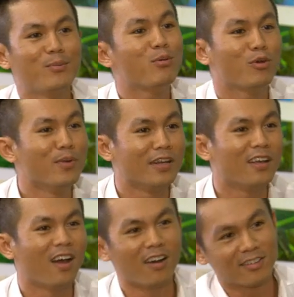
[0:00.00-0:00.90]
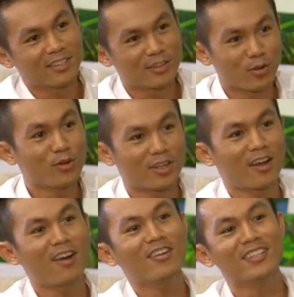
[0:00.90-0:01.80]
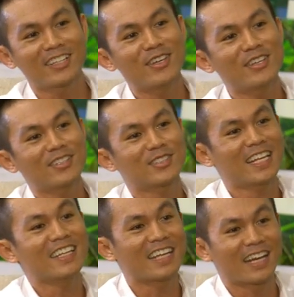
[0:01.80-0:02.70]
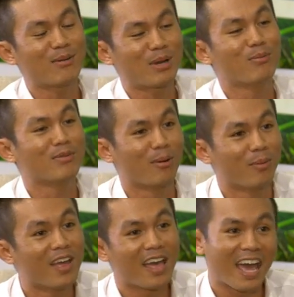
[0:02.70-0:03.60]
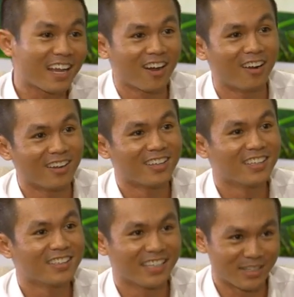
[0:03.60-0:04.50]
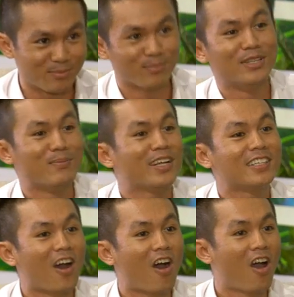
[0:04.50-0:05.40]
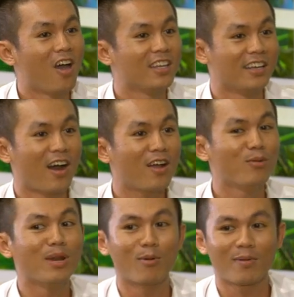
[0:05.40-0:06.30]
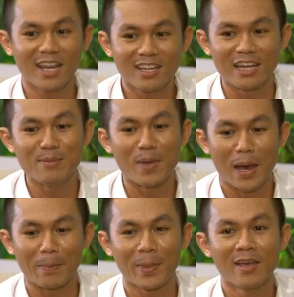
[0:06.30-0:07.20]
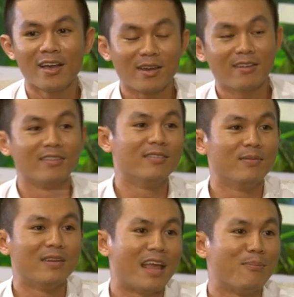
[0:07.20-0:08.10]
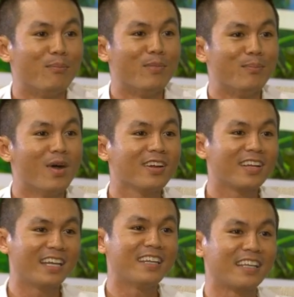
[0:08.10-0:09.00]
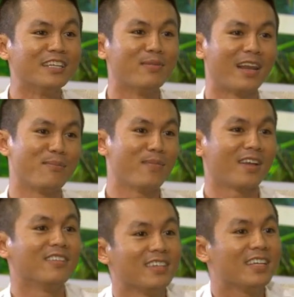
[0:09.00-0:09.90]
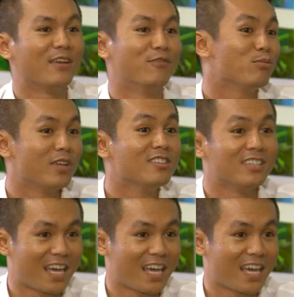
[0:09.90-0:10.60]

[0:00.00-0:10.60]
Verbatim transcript: facebook của mình á ờ tôi có những cái sách này nè không đọc không đọc ai cần thì mình mang cho thì đó cũng là một cách để mà là mình bớt đi gánh nặng nhưng mà lại mang những cái hạnh phúc đến những người